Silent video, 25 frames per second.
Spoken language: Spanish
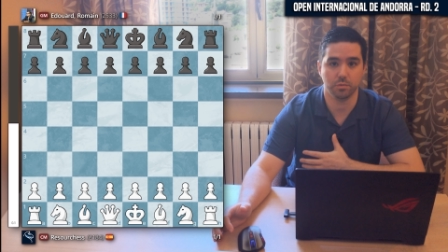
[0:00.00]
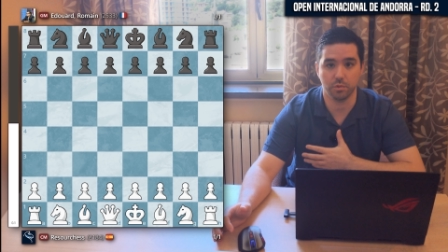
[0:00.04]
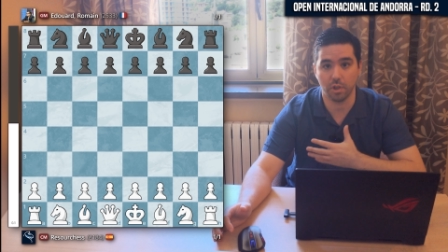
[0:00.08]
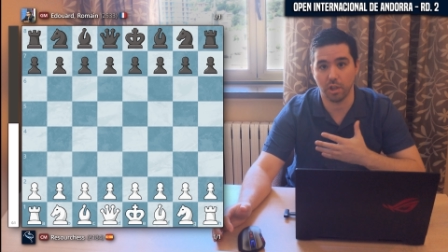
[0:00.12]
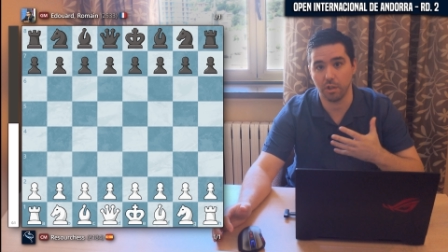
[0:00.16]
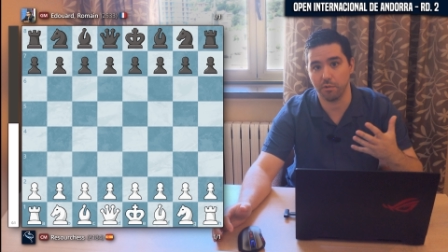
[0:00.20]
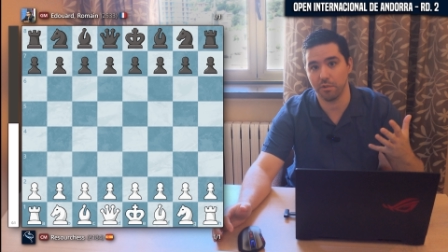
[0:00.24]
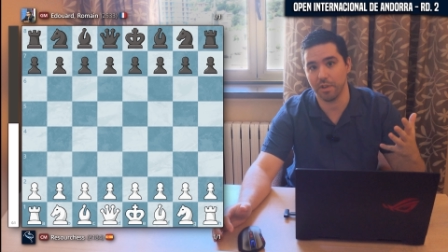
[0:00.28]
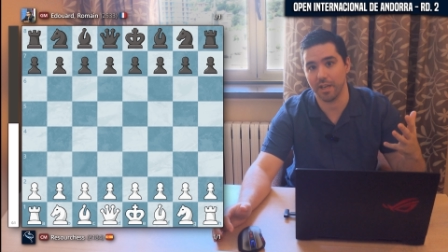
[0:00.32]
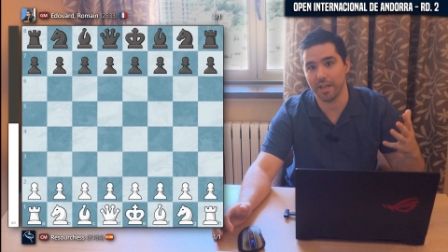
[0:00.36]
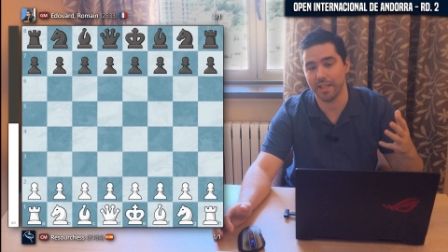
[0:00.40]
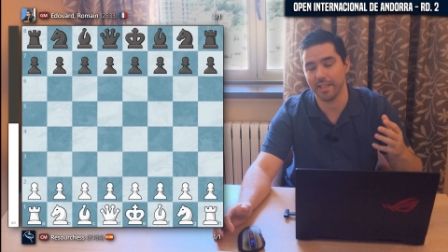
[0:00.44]

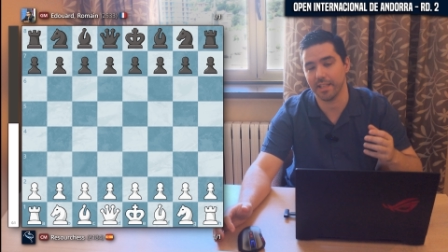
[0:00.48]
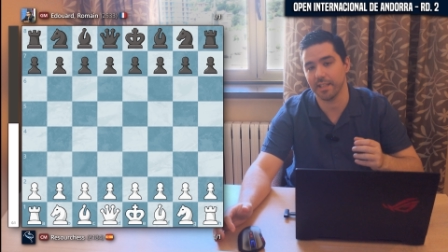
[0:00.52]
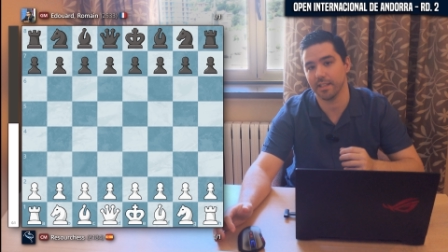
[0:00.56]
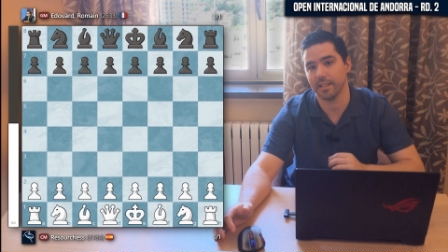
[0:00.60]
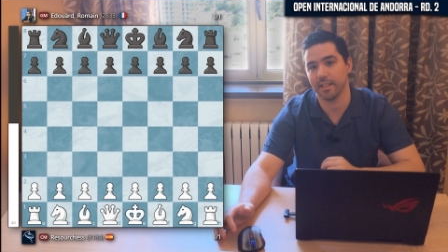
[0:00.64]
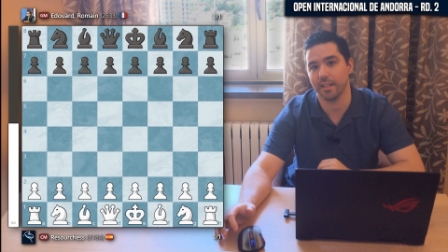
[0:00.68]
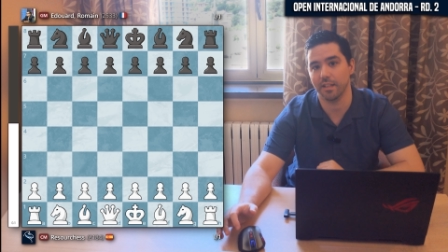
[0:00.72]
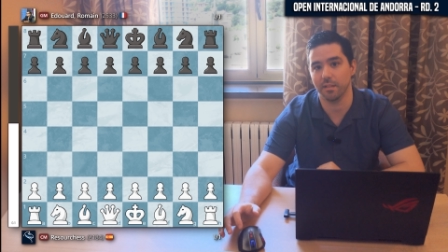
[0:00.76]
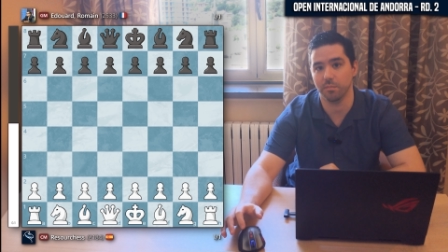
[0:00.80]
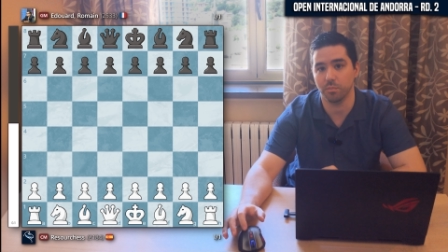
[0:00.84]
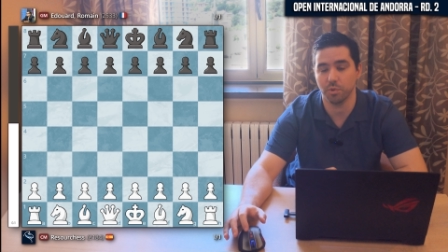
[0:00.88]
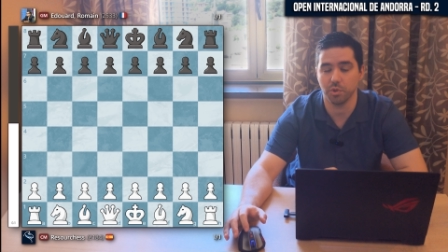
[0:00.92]
Toda una
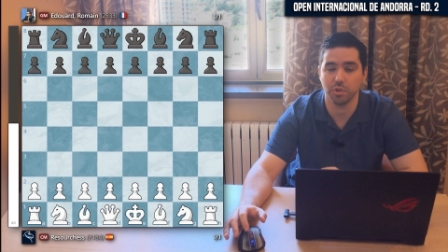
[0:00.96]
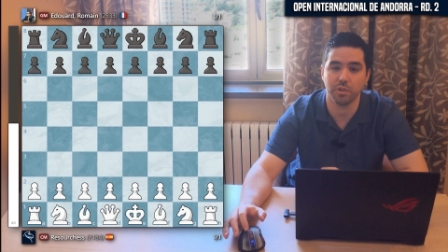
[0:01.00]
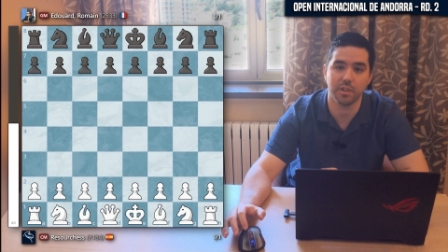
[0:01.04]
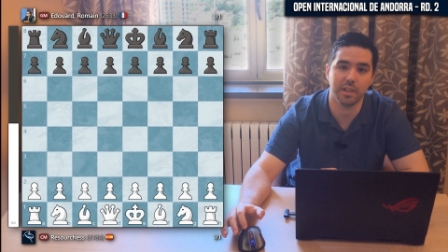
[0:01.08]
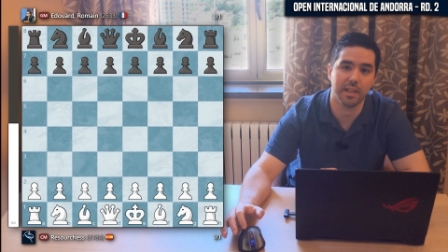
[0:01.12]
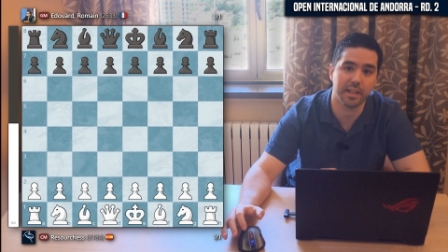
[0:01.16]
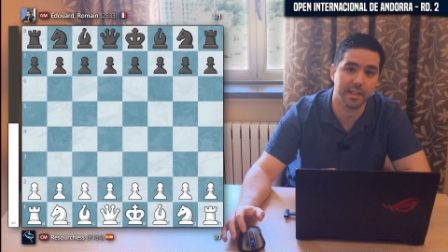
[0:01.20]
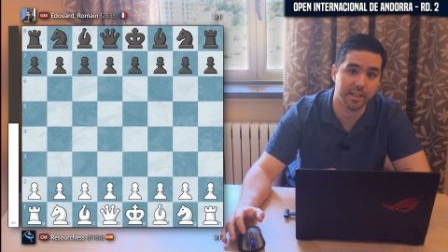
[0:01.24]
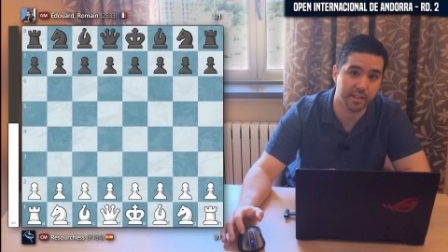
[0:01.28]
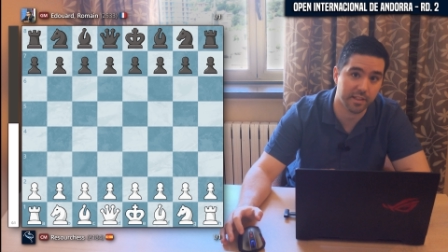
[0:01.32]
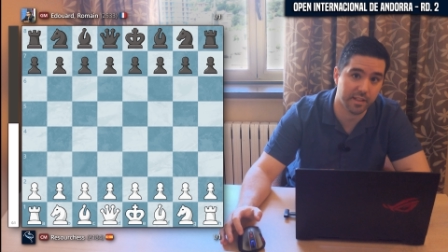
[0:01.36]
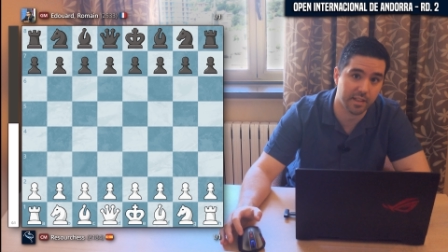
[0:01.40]
leyenda en el mundo
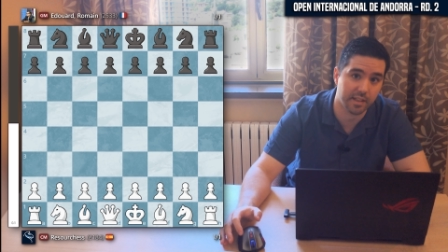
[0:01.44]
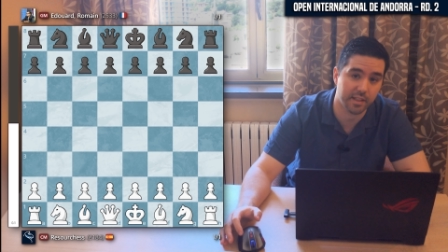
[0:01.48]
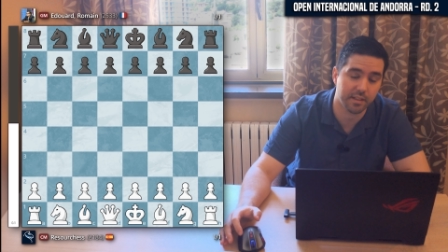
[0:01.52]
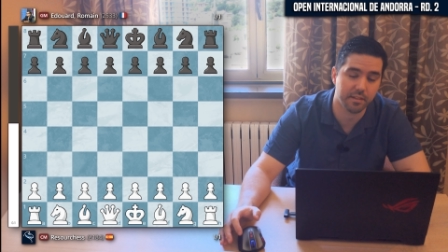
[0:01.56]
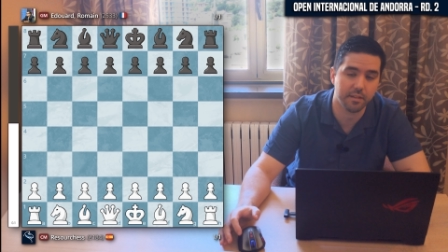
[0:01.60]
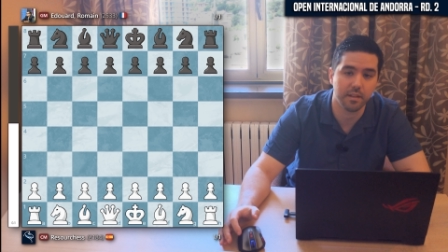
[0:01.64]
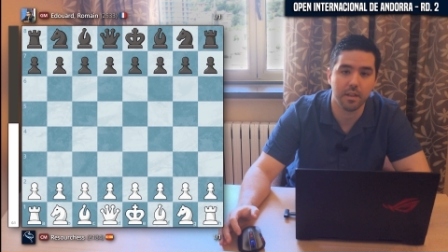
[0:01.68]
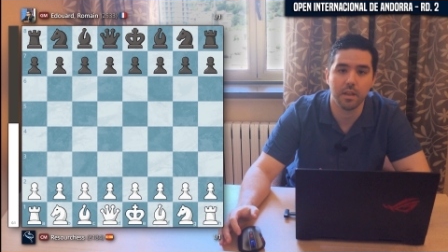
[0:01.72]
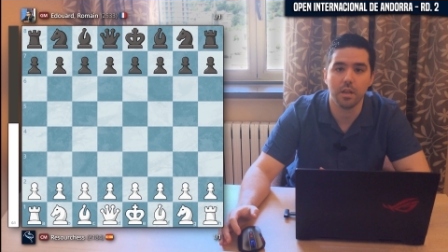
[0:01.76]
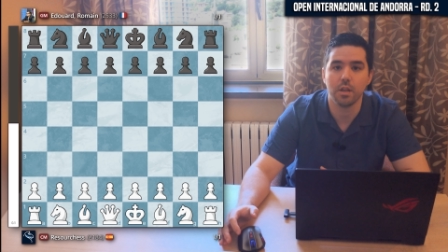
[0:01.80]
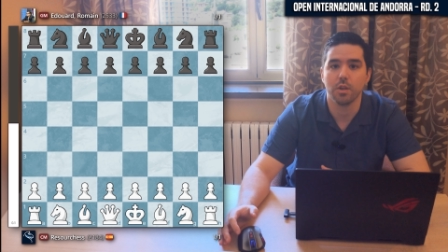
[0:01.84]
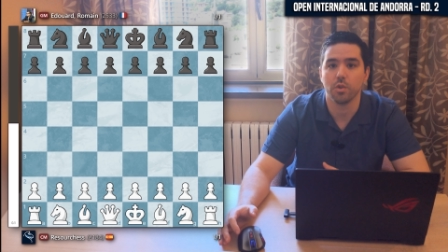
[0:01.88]
del
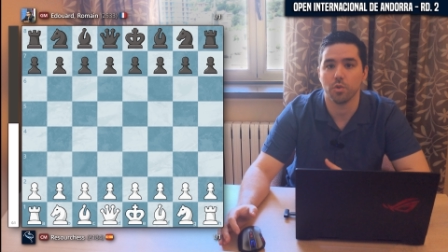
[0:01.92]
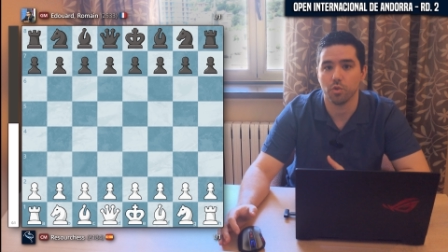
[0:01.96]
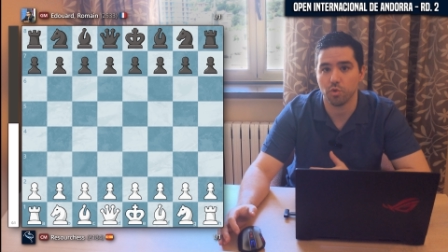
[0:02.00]
ajedrez,